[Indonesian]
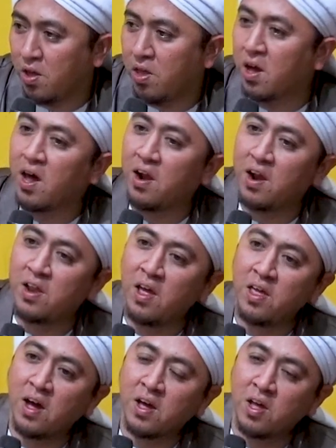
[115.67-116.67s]
Ya karena dia
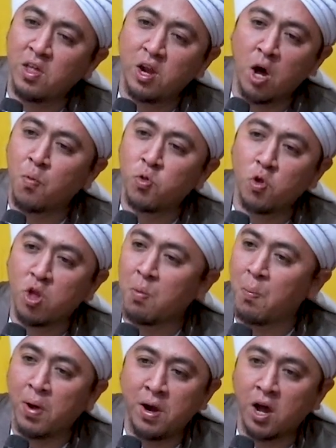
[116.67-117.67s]
yakinnya tidak butuh
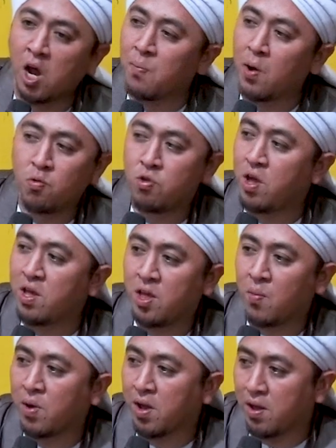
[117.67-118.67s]
sama pandangan
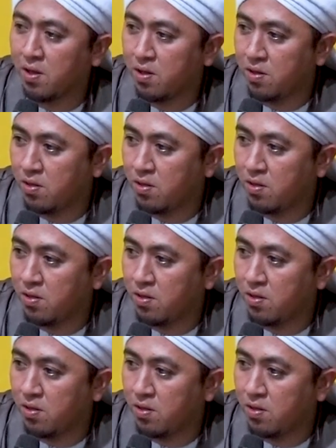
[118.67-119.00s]
manusianya mereka.